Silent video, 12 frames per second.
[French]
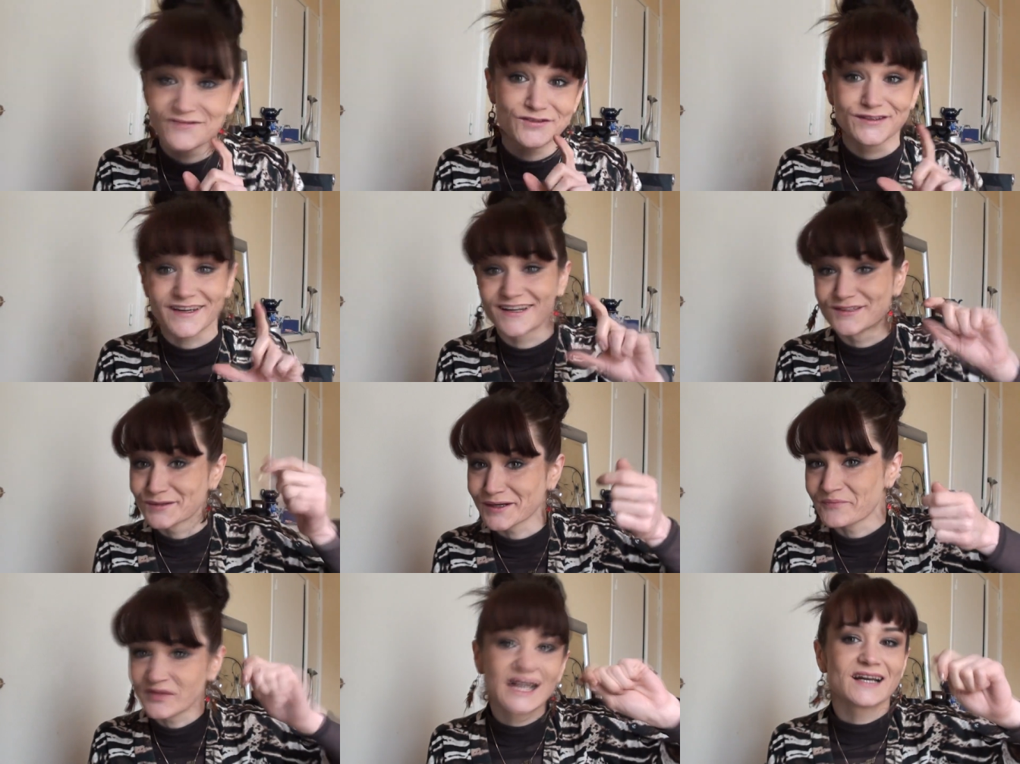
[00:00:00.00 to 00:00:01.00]
il faut traduire.
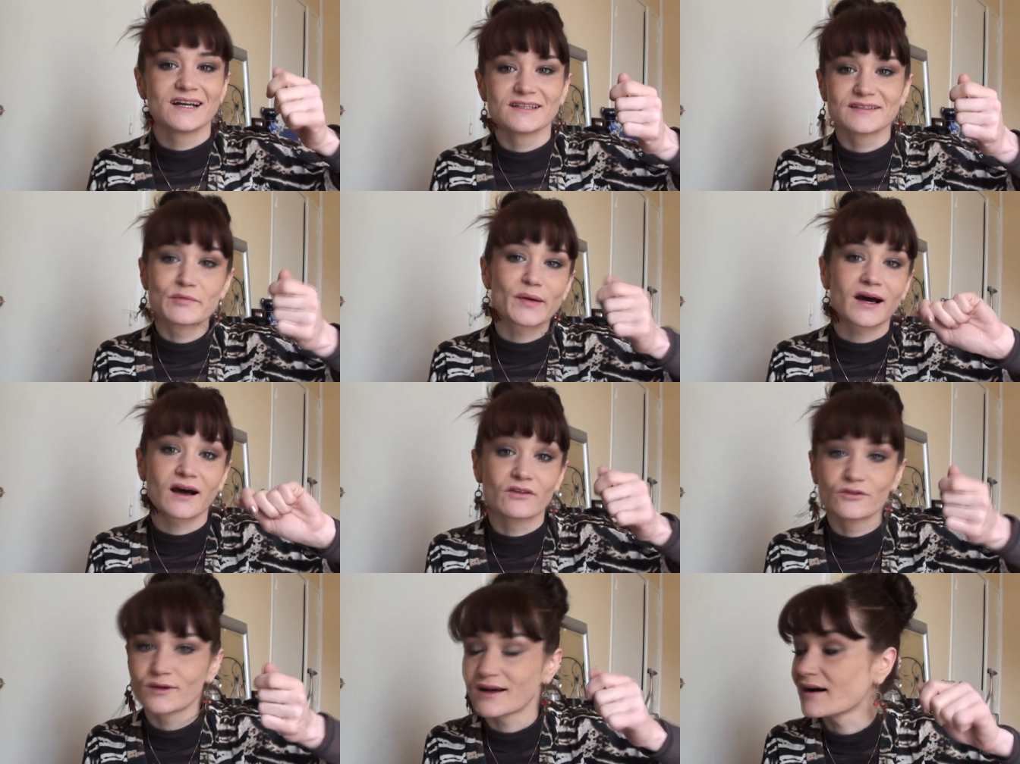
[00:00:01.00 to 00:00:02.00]
C'est pas un
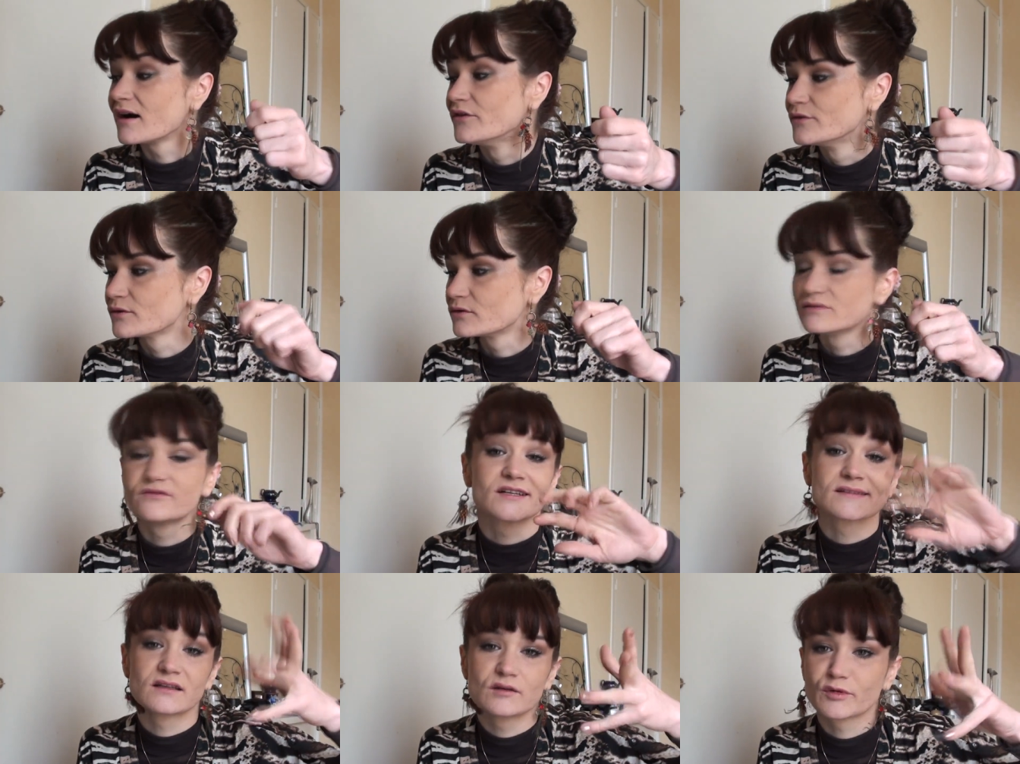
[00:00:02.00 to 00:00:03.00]
dollar, un euro. Enfin,
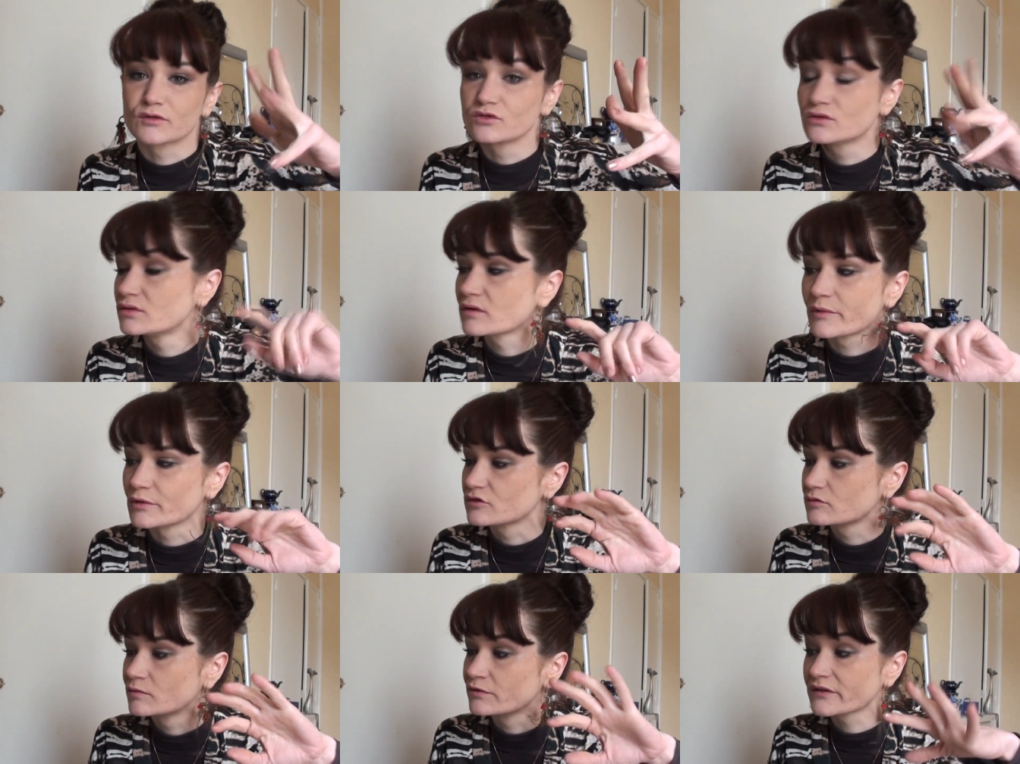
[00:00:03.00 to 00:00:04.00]
ça dépend du cours, mais en
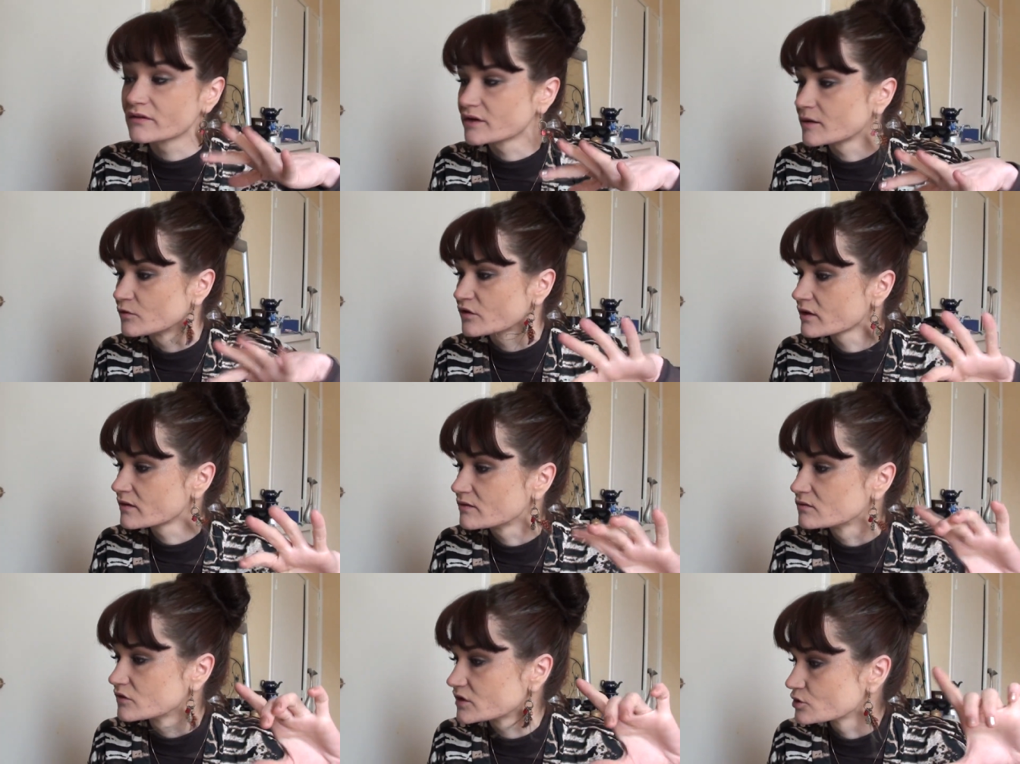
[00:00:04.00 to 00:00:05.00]
ce moment, c'est vraiment très
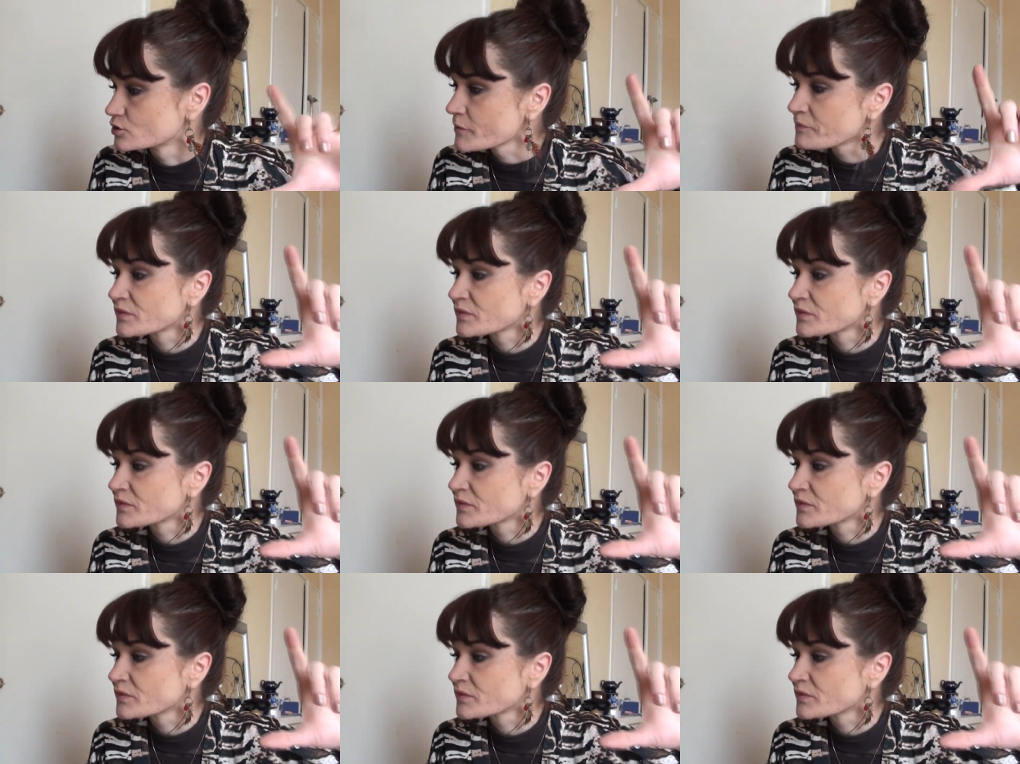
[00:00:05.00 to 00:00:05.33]
avantageux.